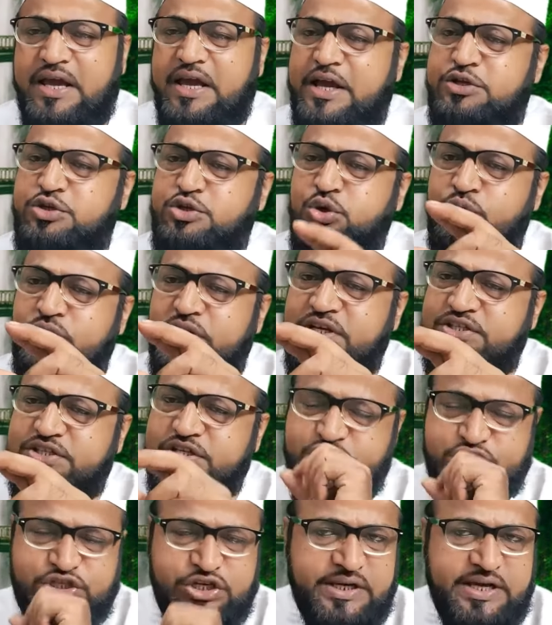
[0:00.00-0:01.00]
एक छोटी सी
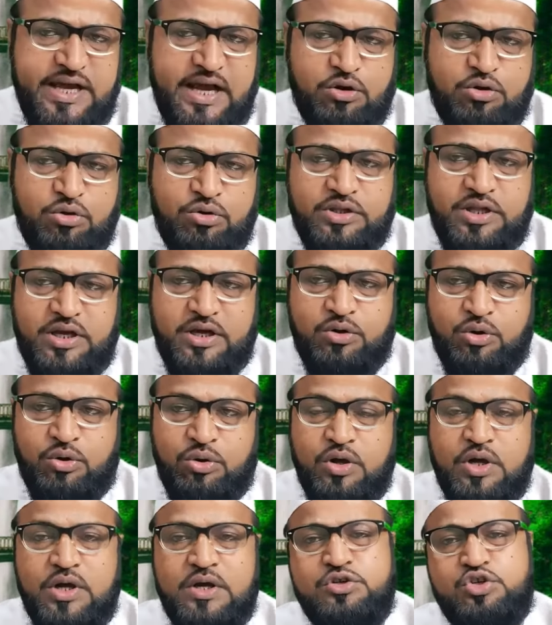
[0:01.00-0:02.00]
चिड़िया को देखो
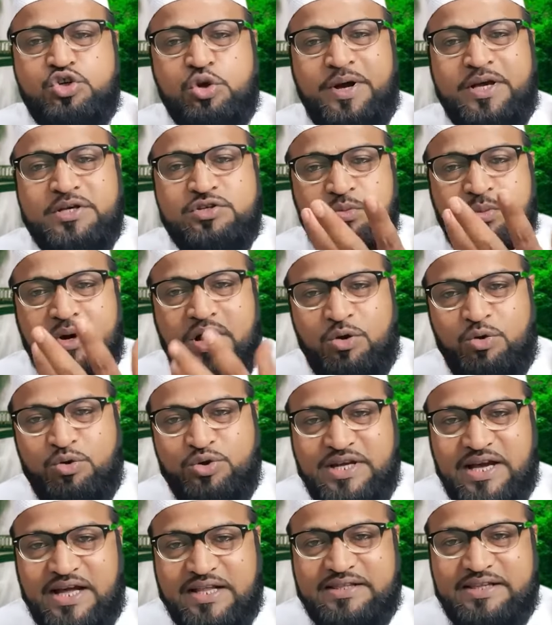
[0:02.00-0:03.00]
सुबह सुबह उड़
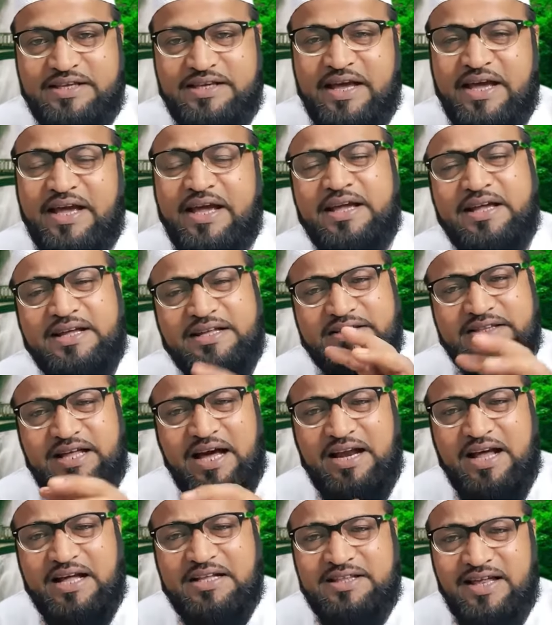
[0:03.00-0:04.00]
जाती है
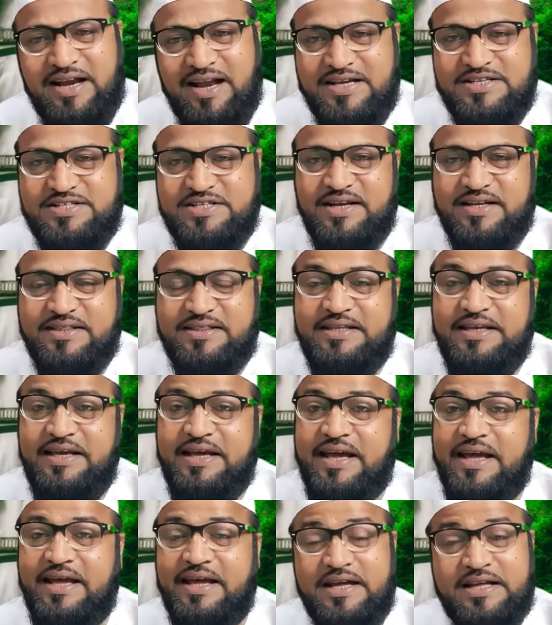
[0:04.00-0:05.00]
दाना तलाश करती
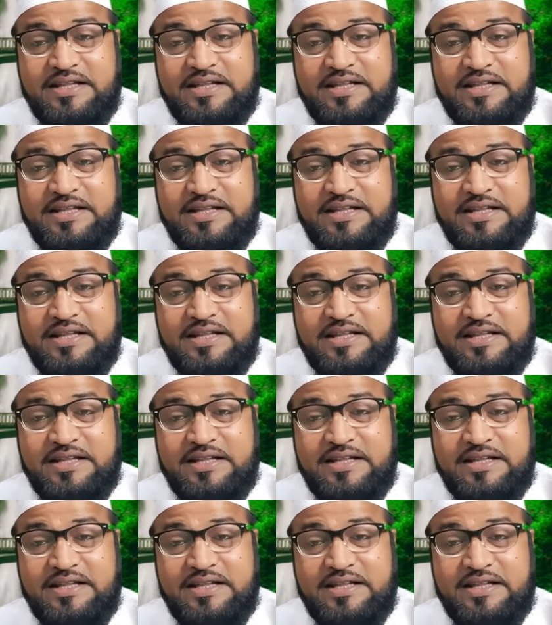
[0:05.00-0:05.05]
है